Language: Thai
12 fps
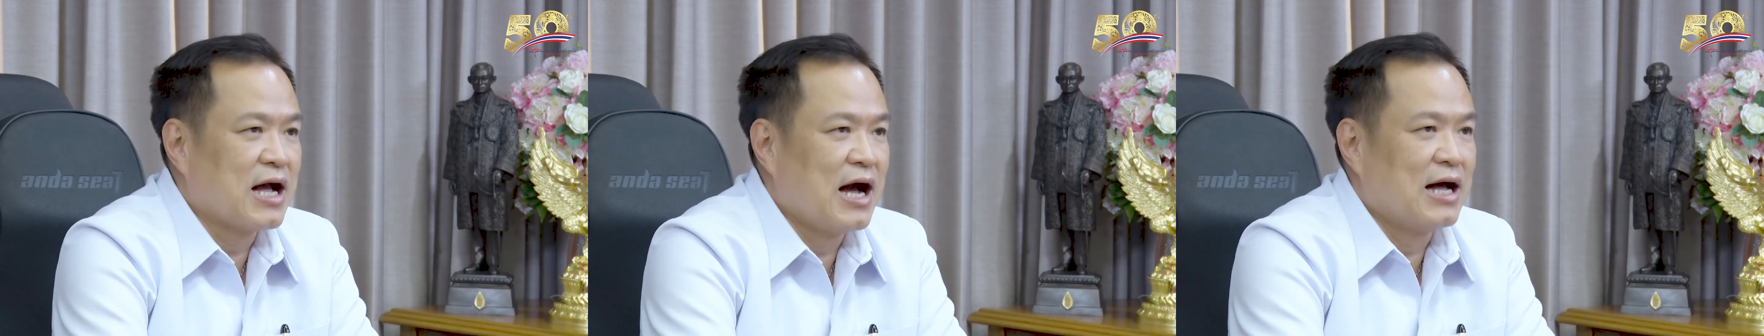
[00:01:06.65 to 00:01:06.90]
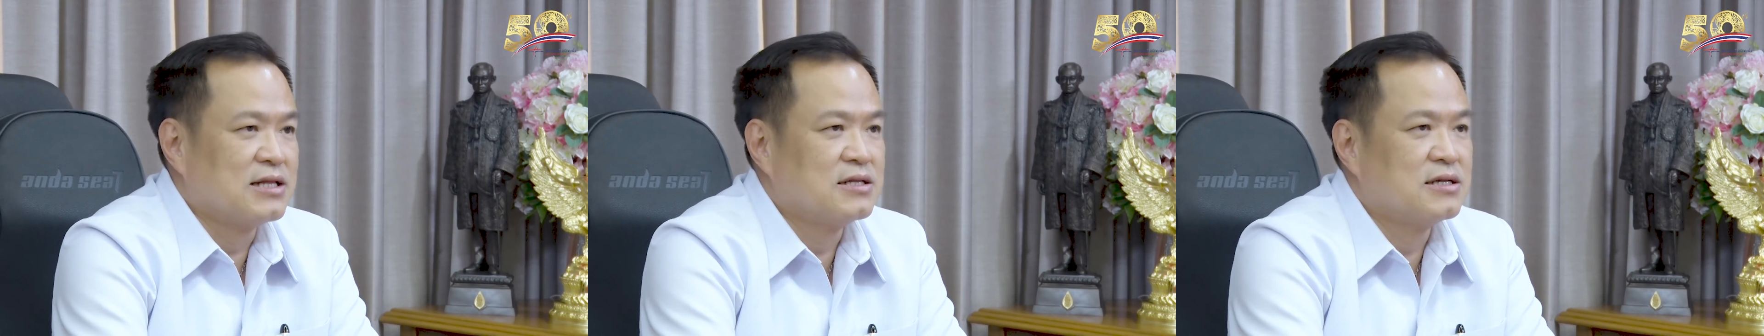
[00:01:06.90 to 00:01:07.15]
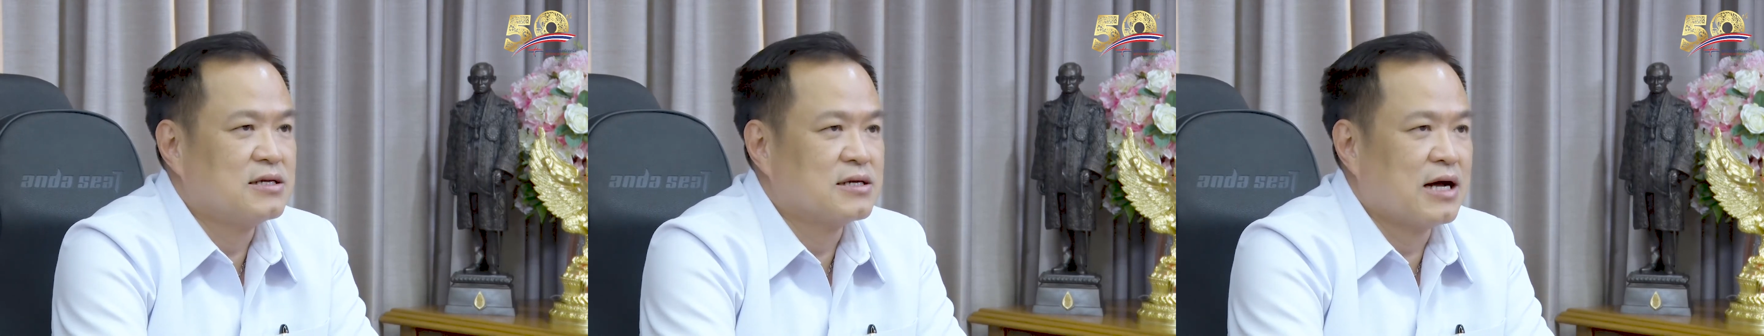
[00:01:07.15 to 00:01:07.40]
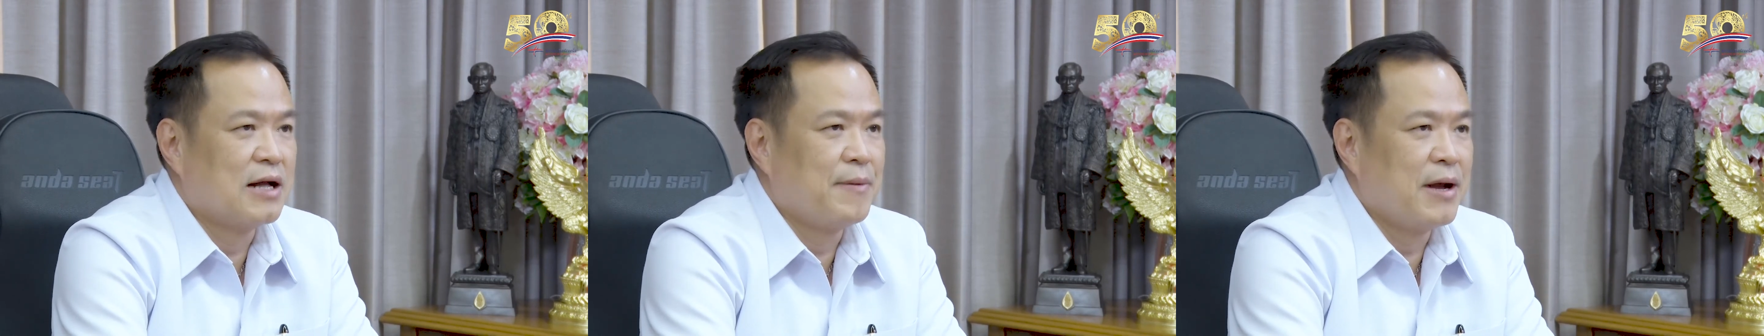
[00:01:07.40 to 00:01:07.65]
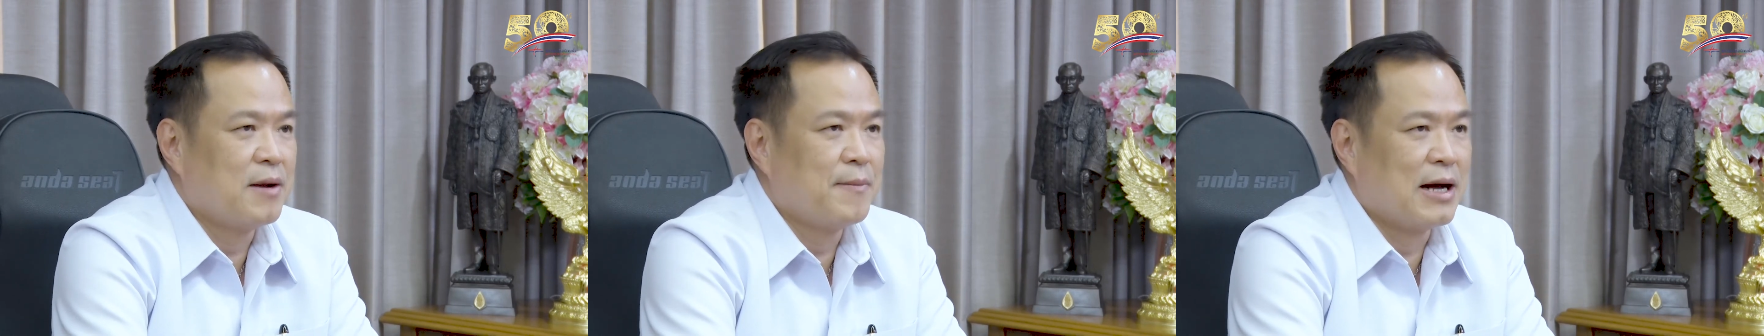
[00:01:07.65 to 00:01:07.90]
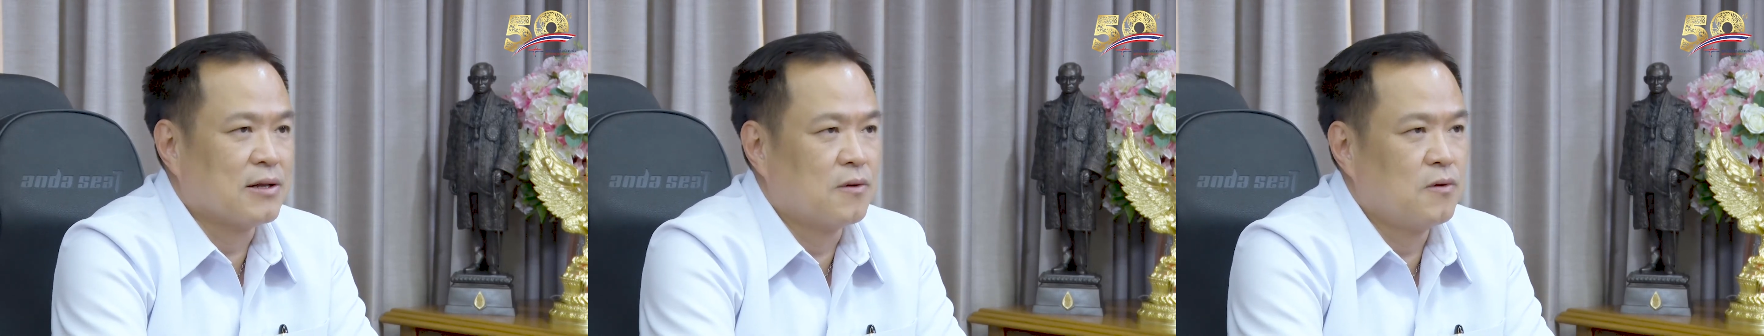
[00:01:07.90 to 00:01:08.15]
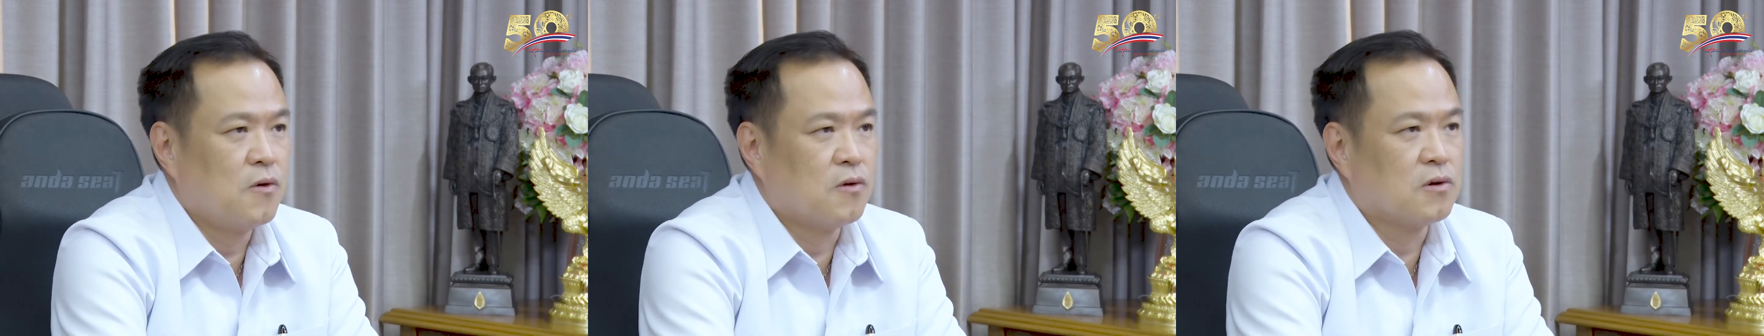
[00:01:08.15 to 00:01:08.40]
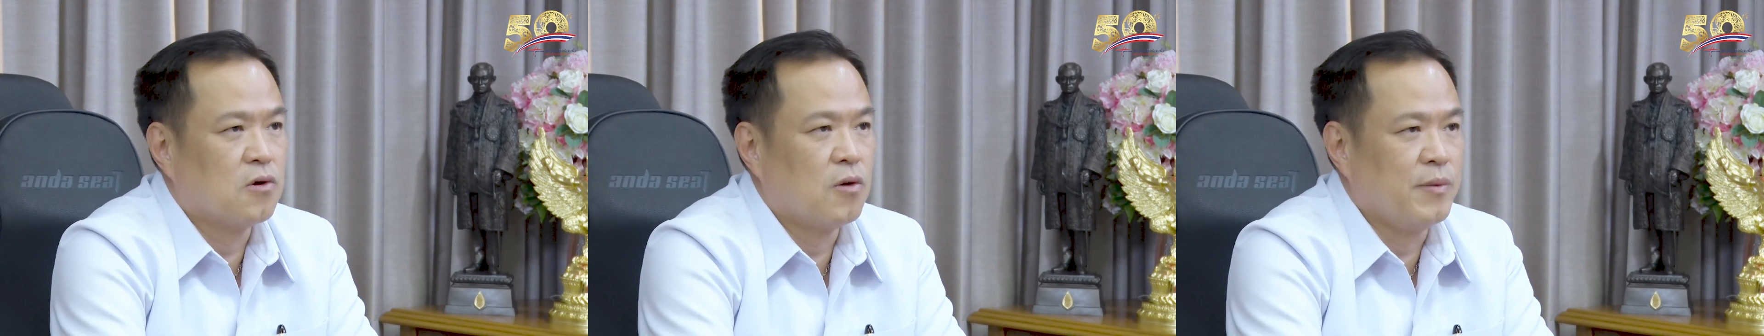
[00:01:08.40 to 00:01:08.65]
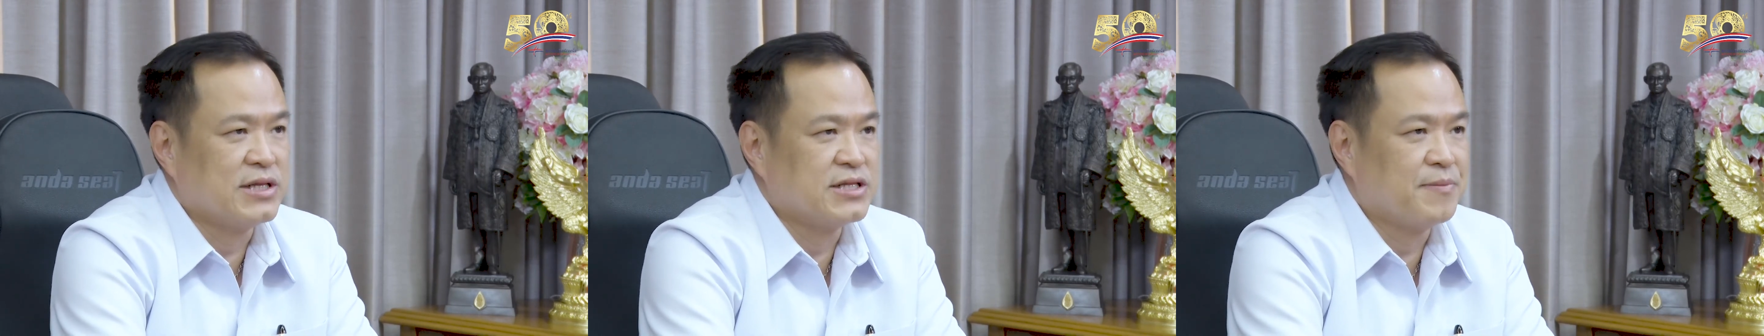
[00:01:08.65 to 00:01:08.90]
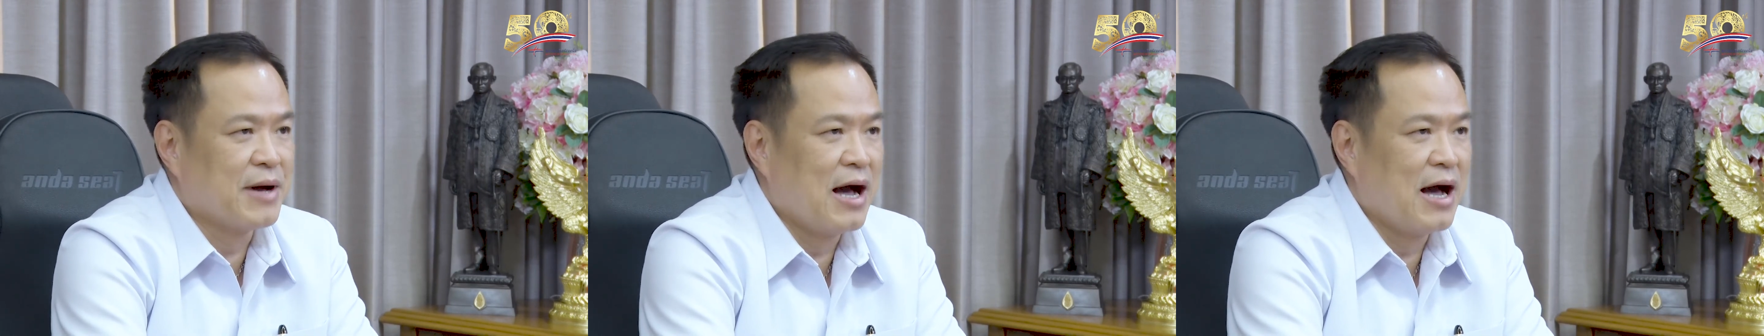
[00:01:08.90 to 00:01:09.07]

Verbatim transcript: การณ์การแพร่ระบาดของโรคโควิด -19